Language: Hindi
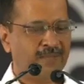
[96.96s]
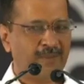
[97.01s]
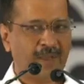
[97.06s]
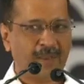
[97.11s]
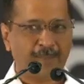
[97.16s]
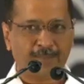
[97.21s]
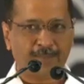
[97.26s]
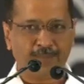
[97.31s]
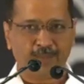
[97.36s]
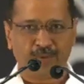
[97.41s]

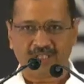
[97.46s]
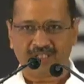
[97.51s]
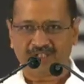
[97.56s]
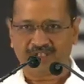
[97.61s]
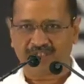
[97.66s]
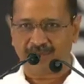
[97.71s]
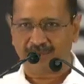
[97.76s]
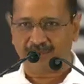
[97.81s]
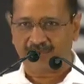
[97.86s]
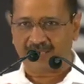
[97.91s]
मैं पूरी
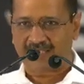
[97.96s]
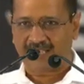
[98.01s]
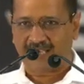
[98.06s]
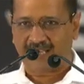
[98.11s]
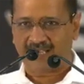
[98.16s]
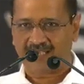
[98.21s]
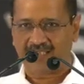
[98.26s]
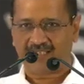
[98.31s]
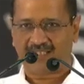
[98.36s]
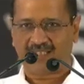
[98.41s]

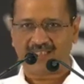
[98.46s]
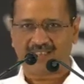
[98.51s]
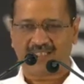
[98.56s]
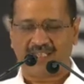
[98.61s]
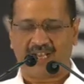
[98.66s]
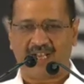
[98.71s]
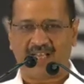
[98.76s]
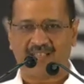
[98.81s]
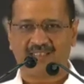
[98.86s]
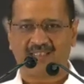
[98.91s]
जिम्मेदारी के
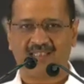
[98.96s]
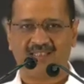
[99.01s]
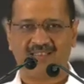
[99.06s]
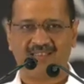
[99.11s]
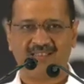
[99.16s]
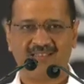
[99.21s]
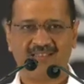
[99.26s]
साथ